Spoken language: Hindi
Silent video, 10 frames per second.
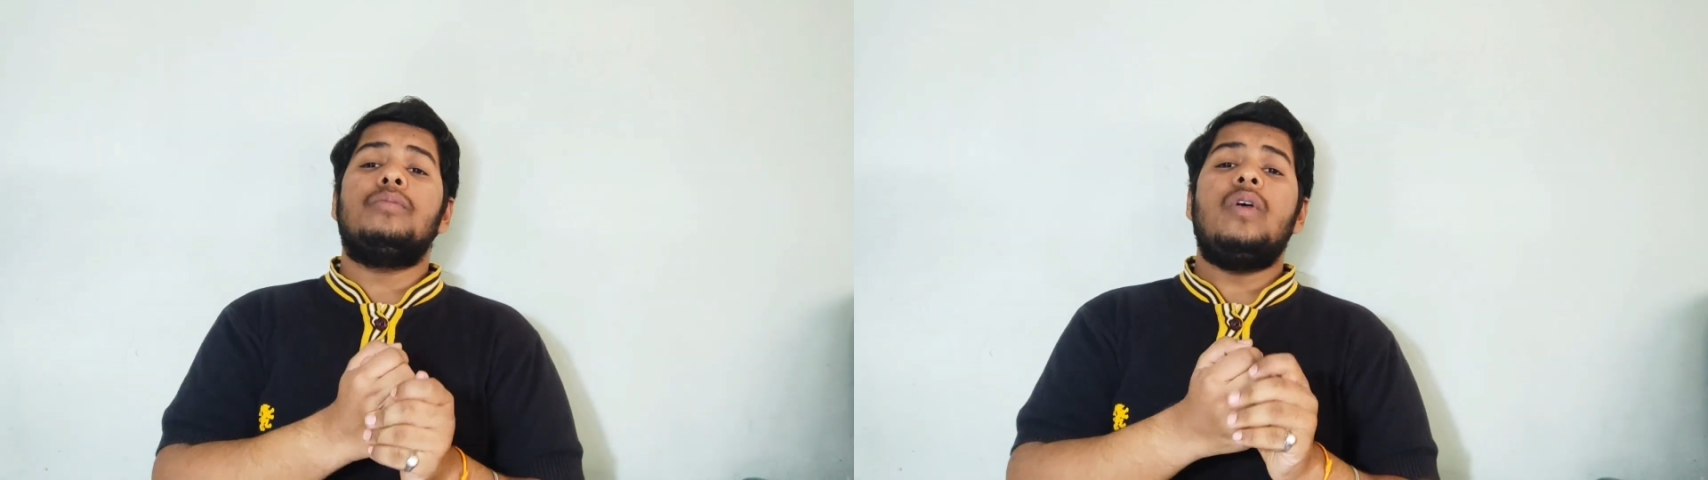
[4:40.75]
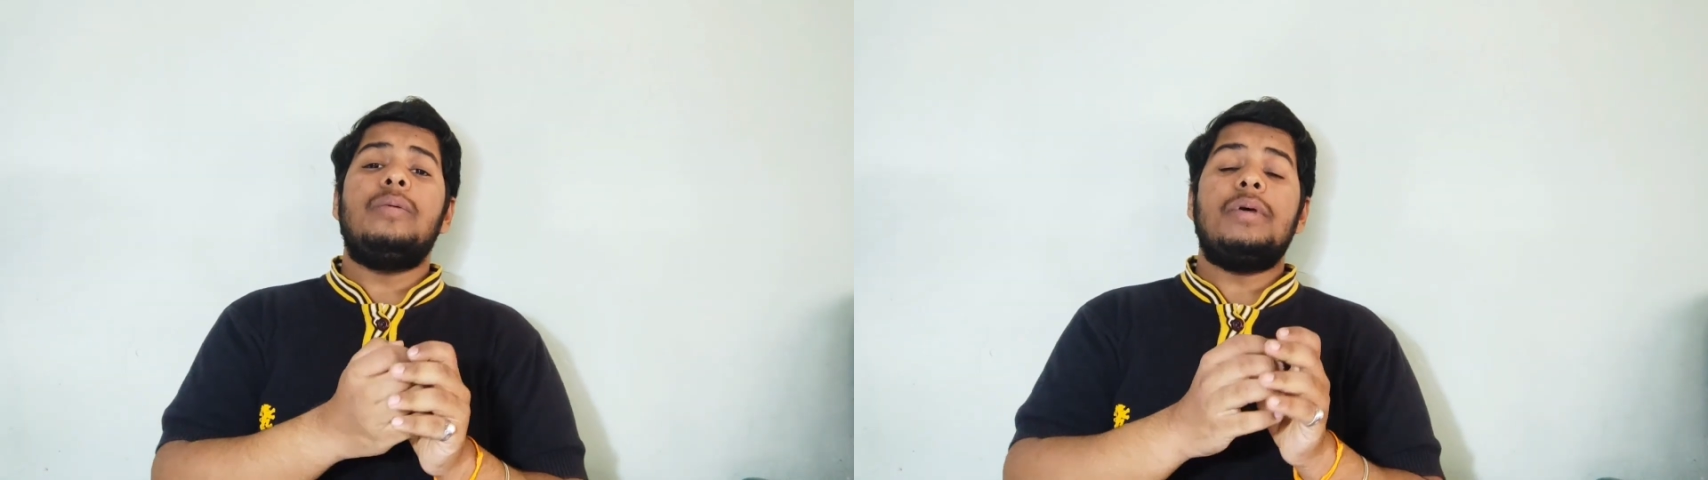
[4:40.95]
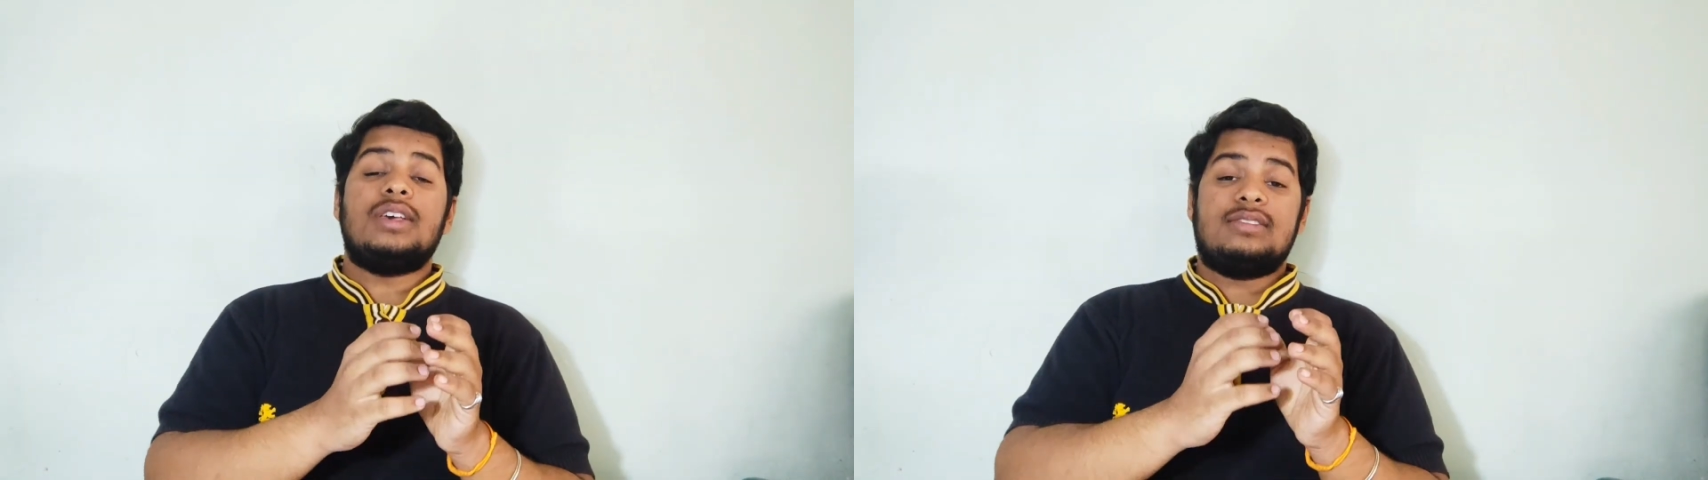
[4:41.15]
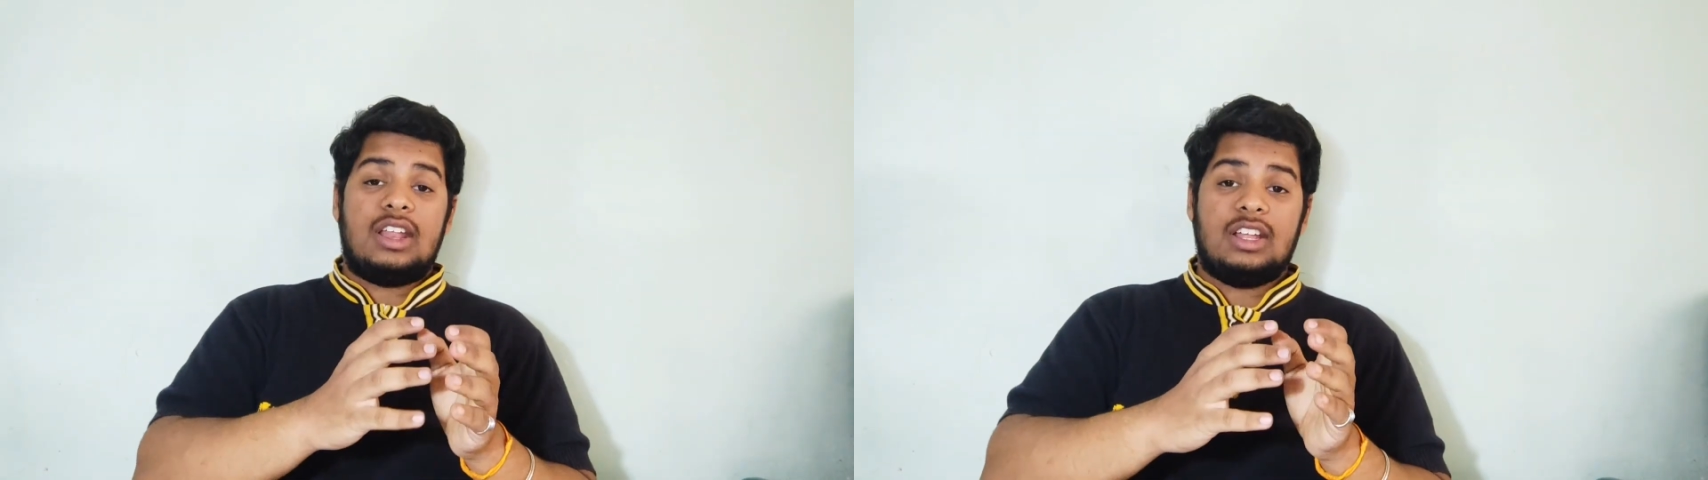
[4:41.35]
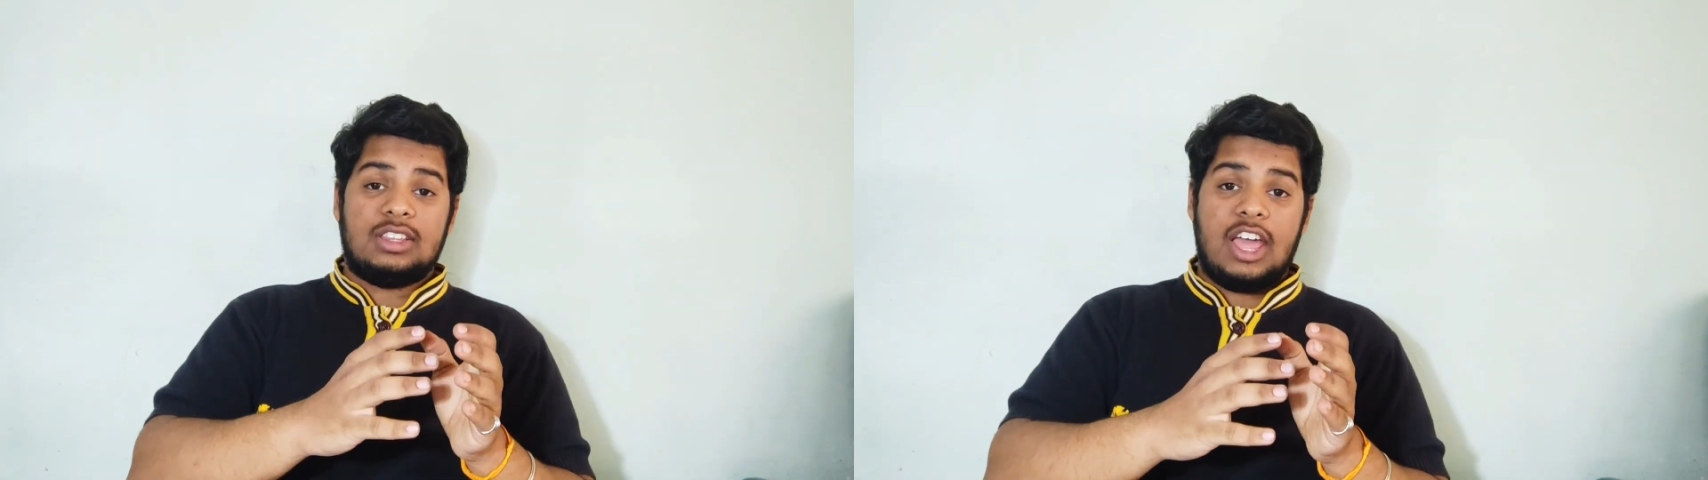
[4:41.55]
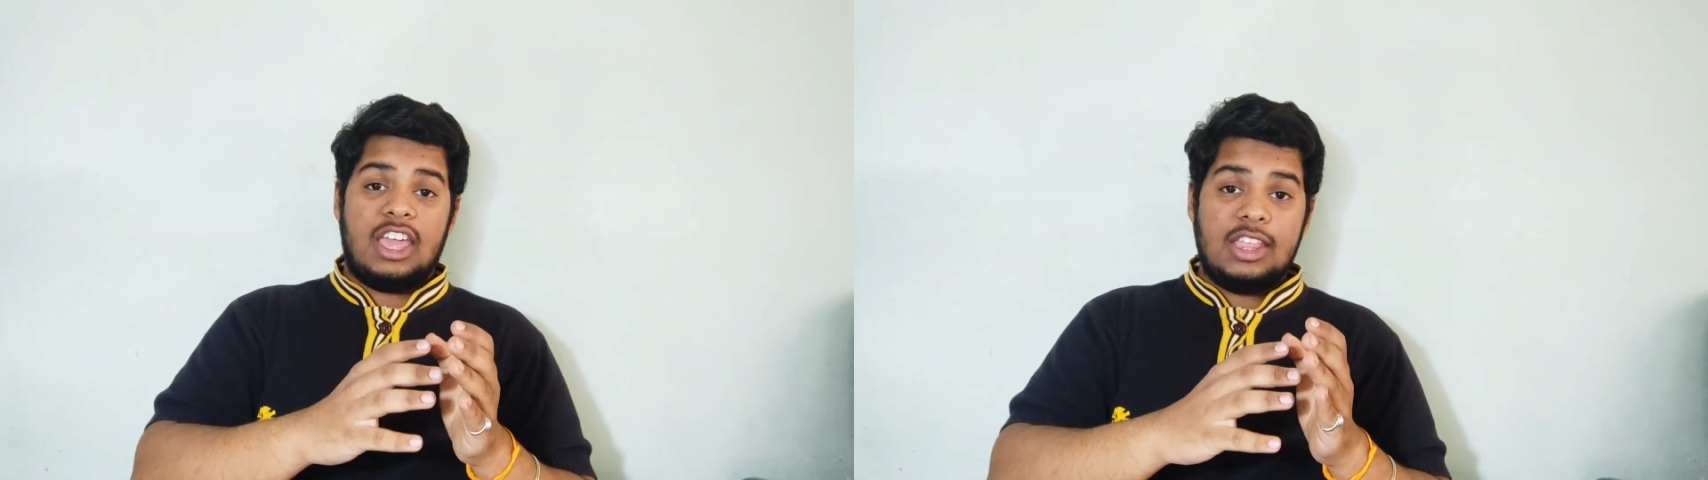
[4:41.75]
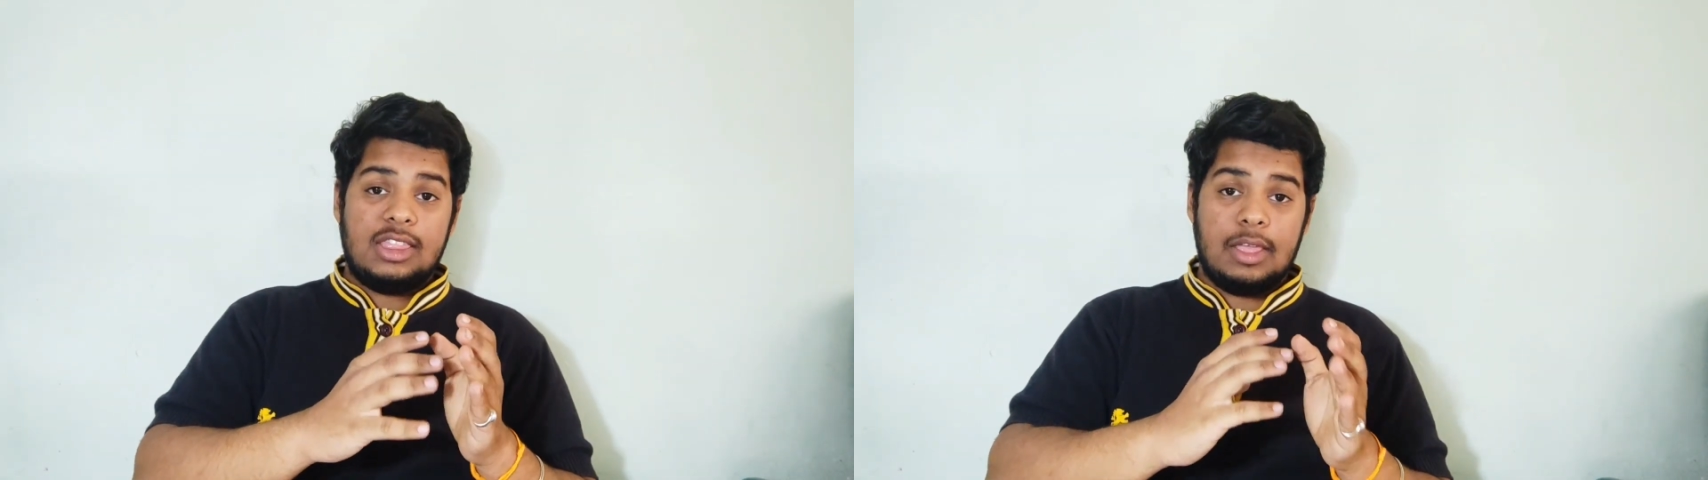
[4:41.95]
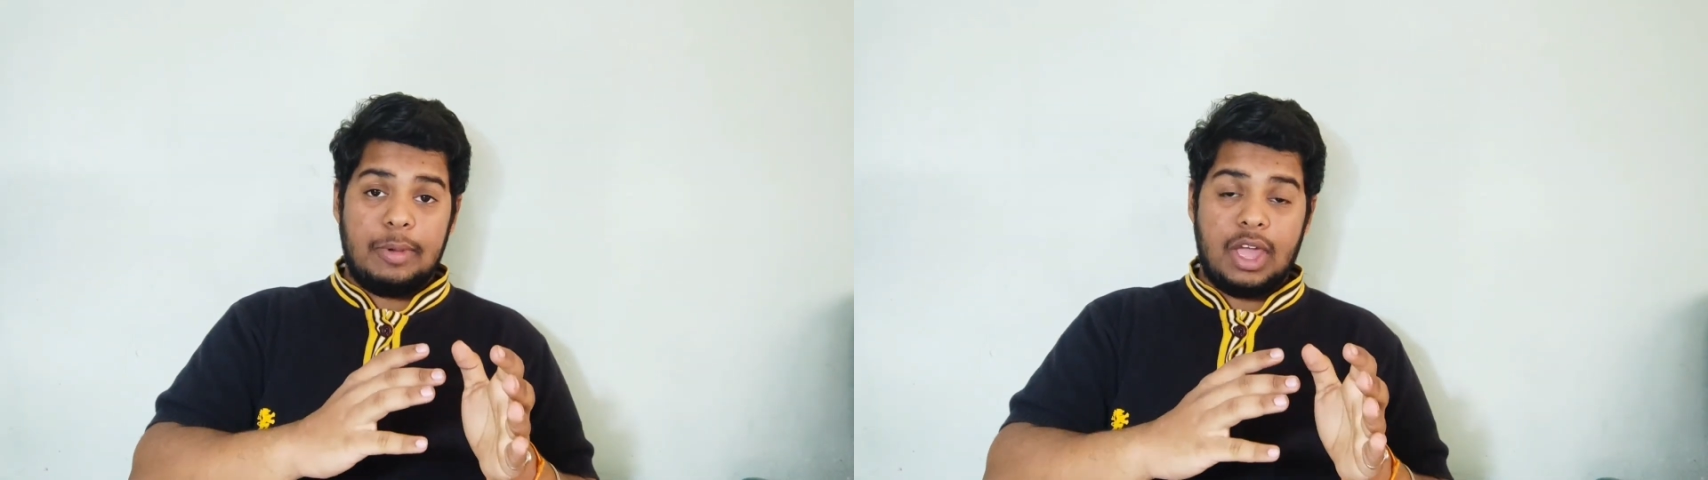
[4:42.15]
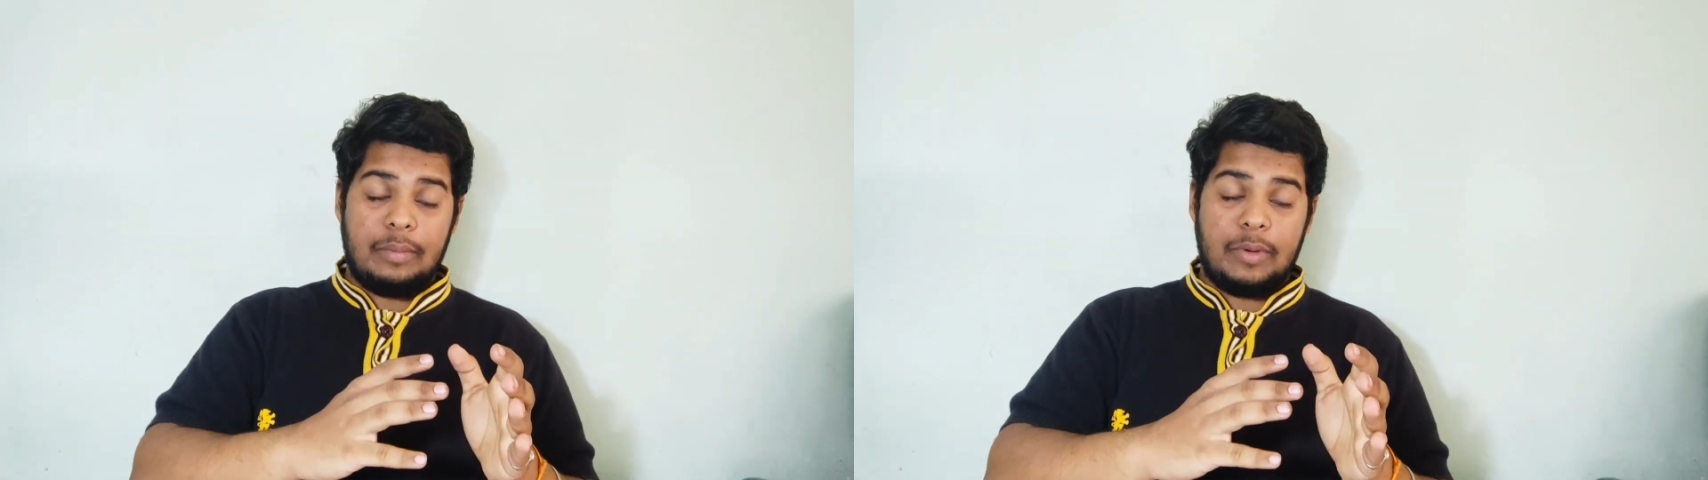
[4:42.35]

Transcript: मूवी में ऐसा लगता है कि दीपिका